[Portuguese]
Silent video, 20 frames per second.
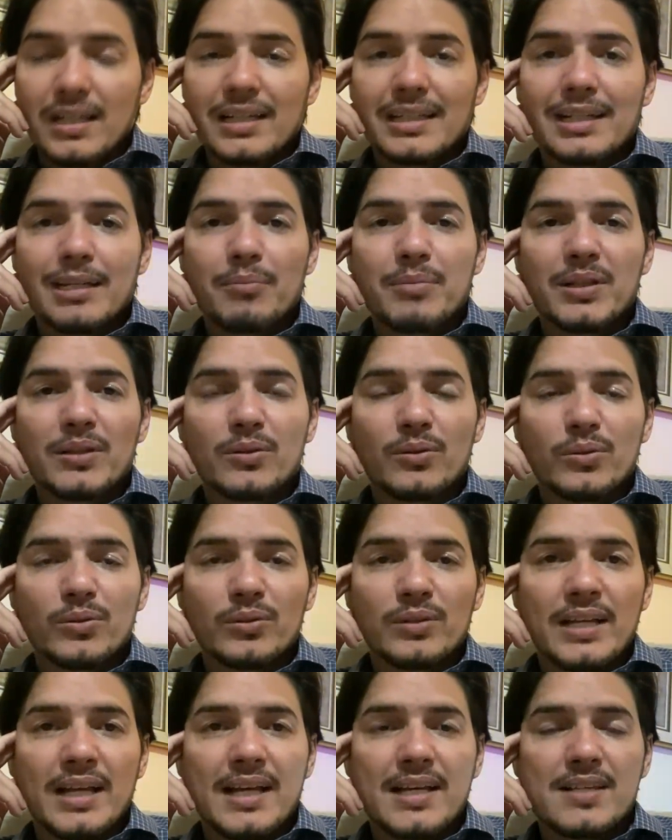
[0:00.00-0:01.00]
capítulo
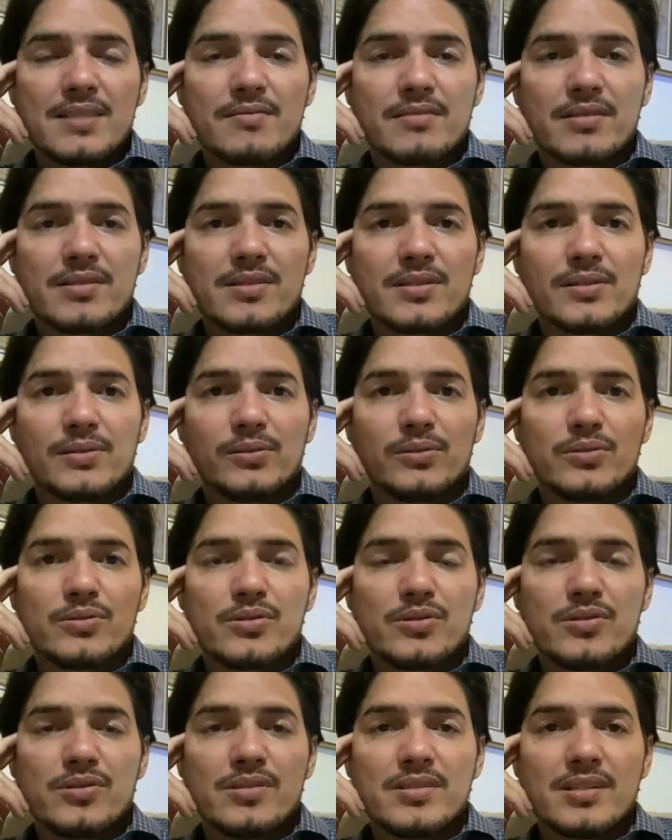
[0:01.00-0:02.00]
10, versículos
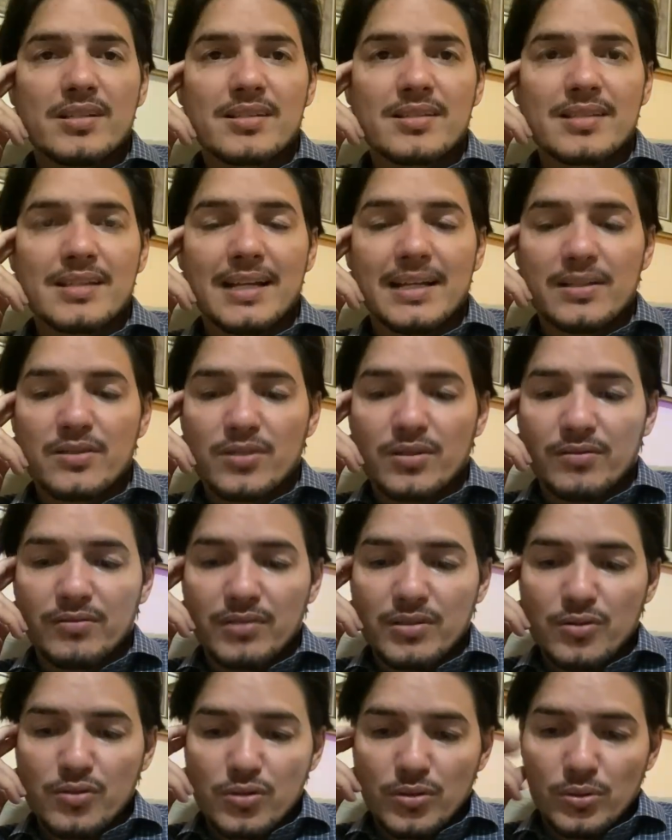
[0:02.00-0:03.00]
de 17 a
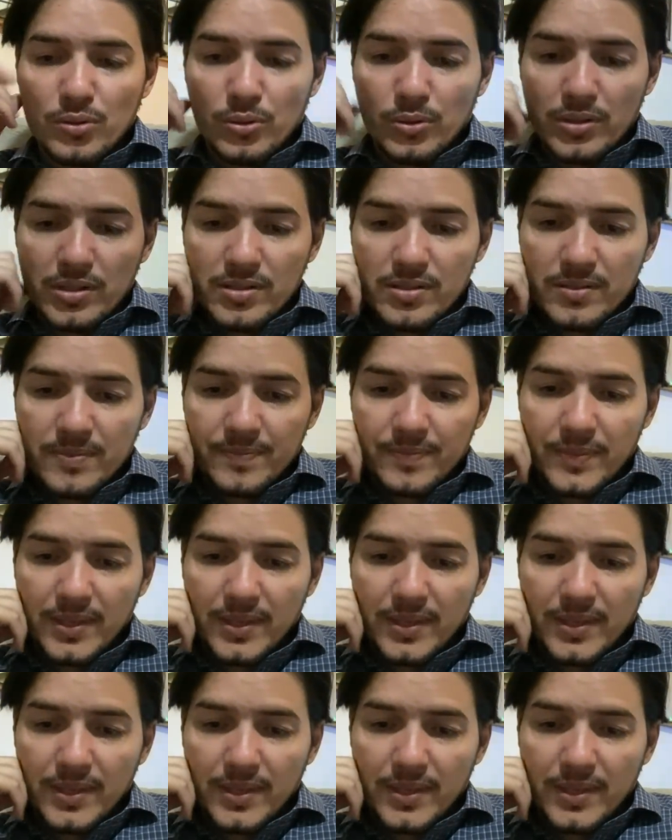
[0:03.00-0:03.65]
22.